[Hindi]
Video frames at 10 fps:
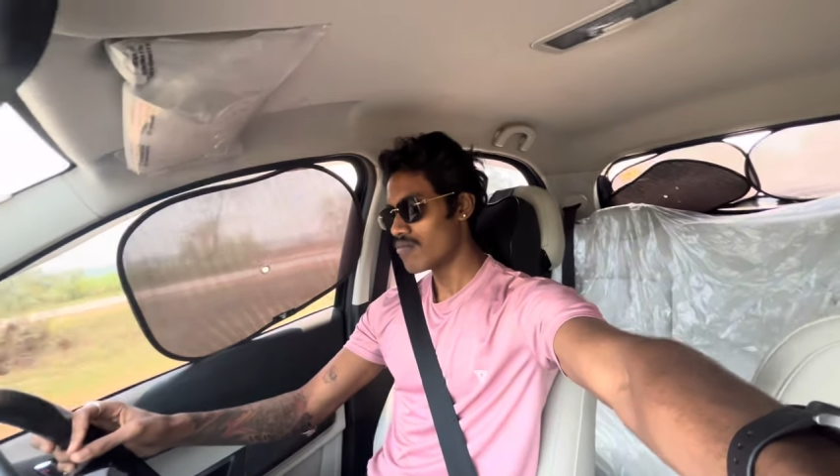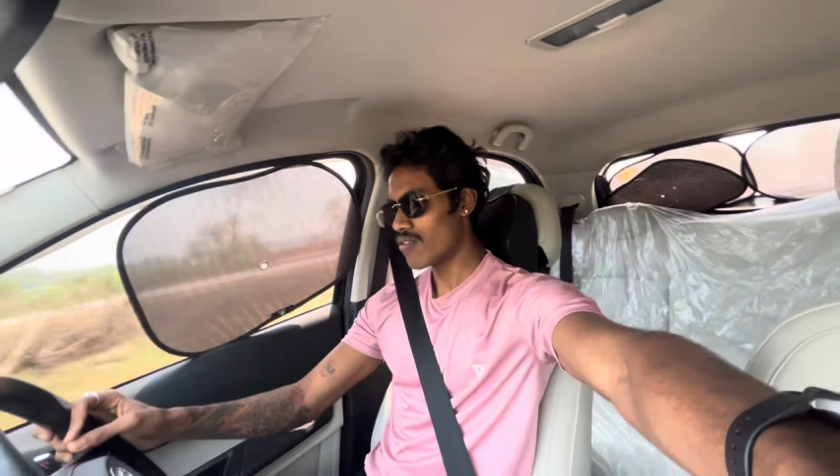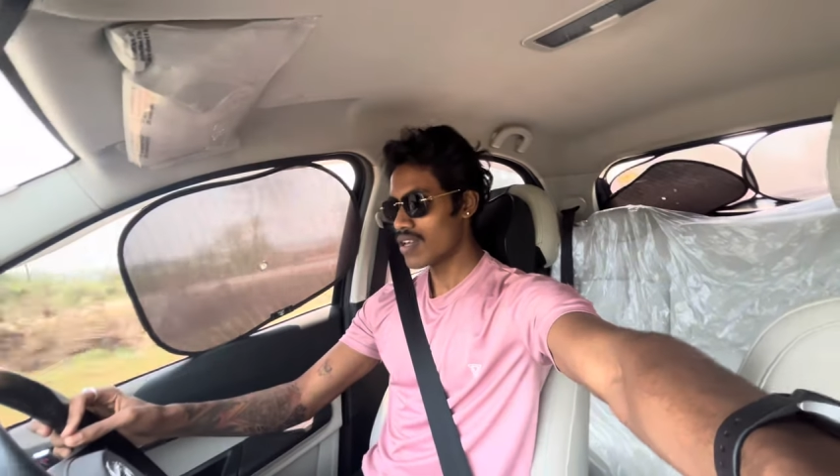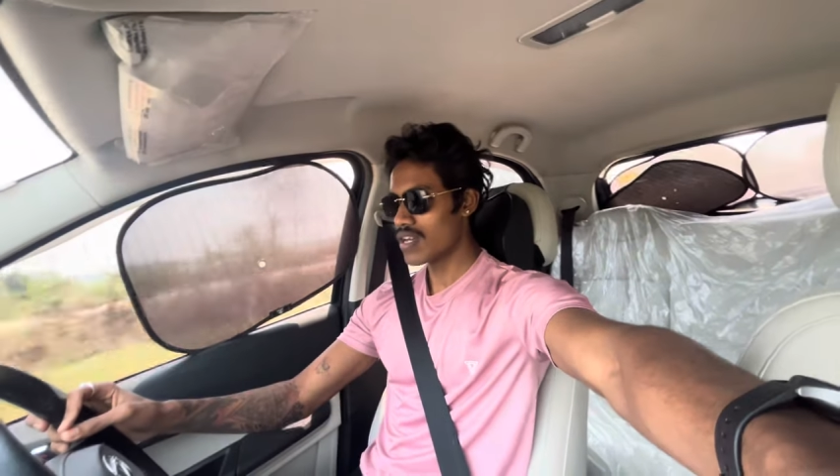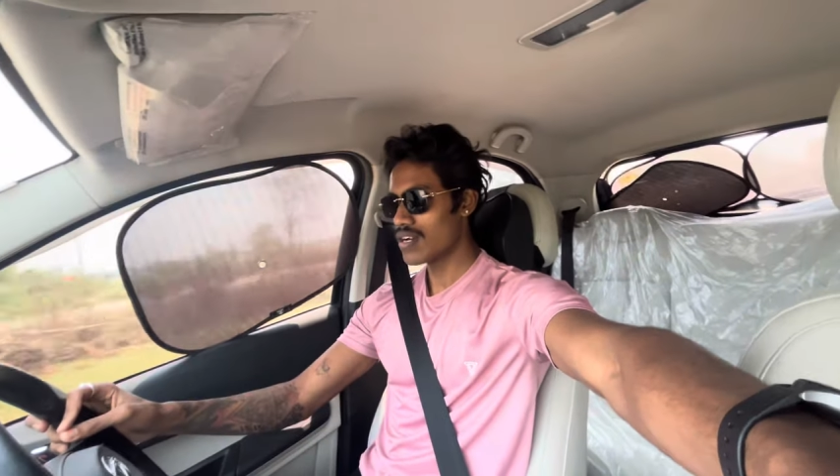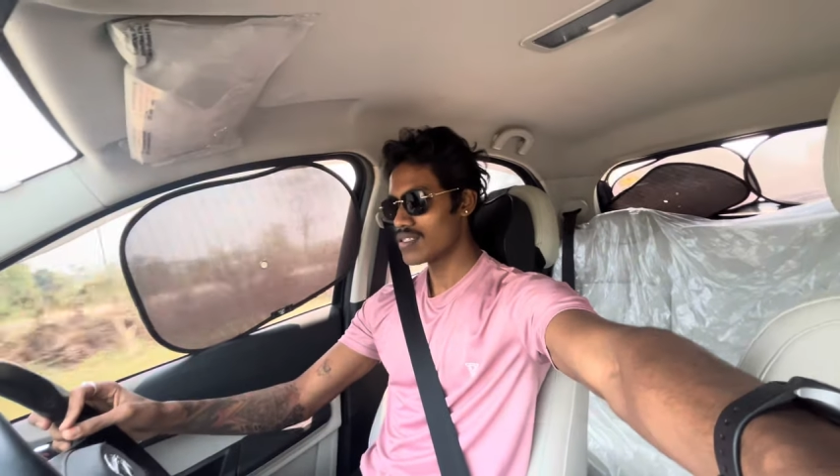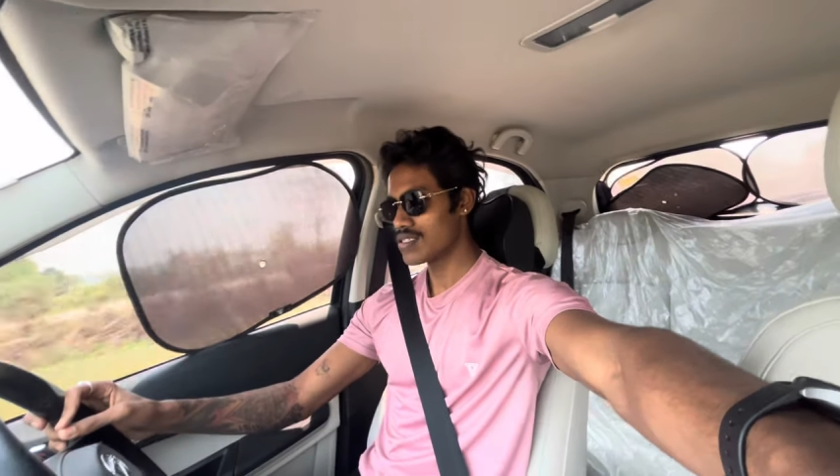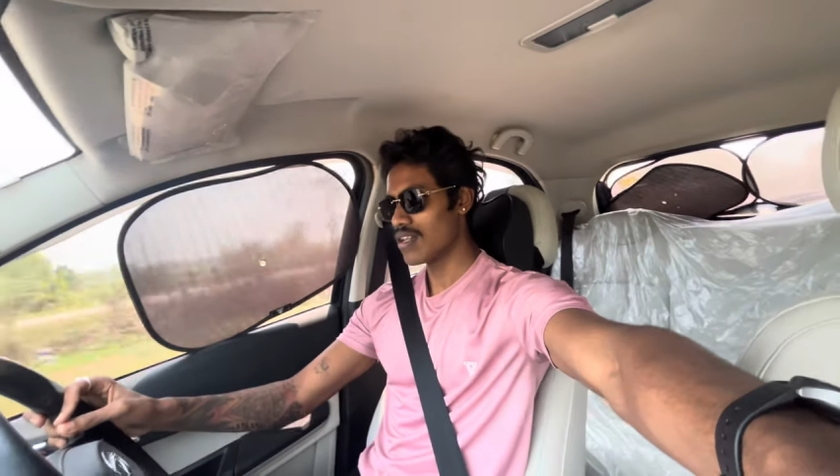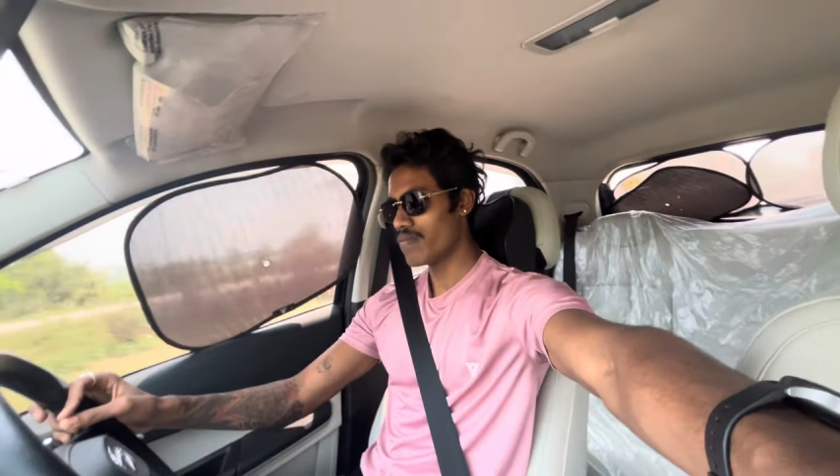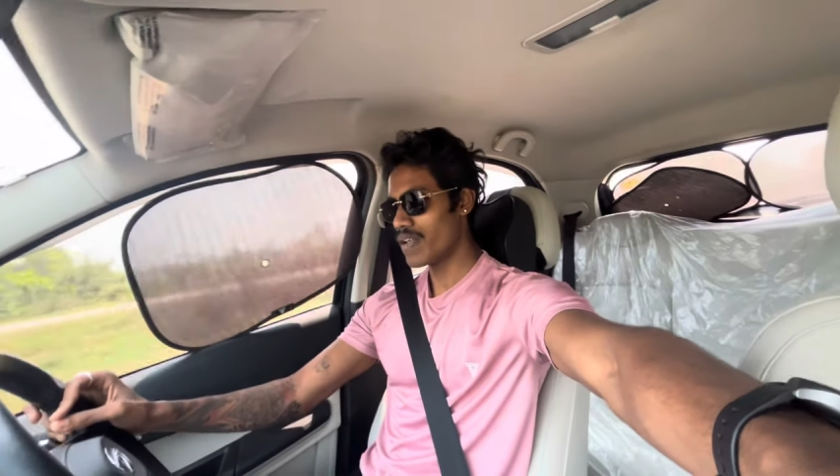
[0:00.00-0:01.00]
बोलेगा
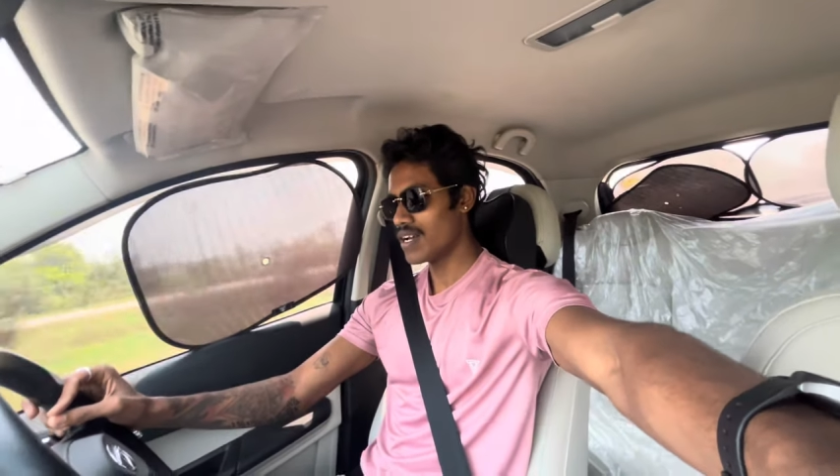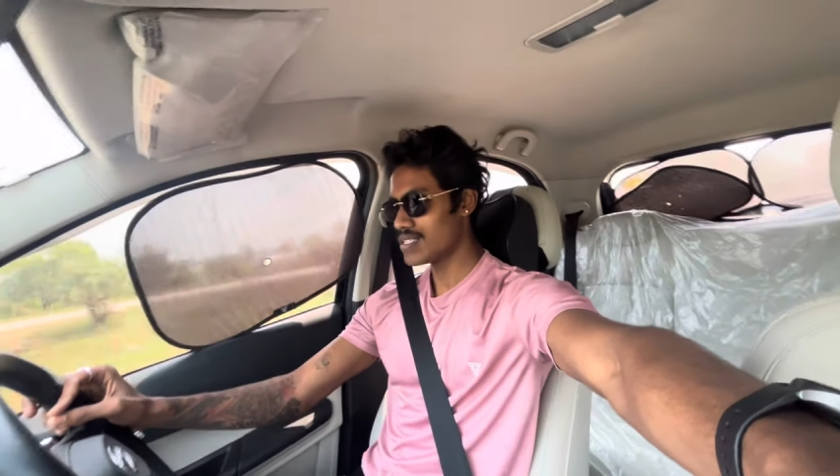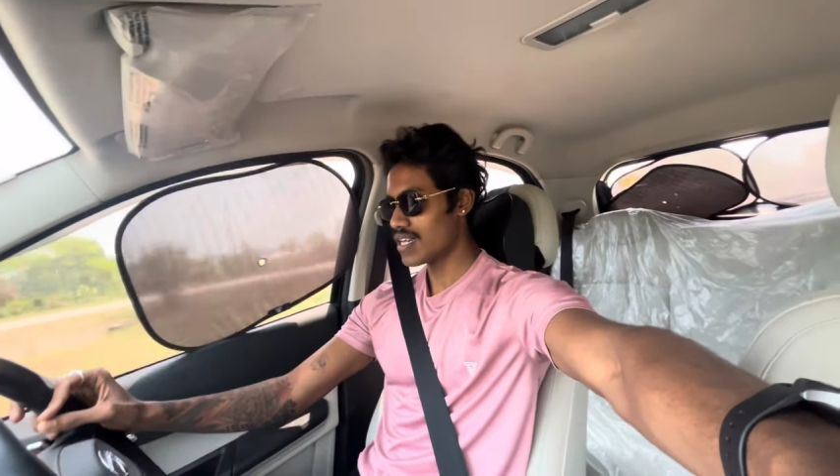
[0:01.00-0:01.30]
सल्फर आ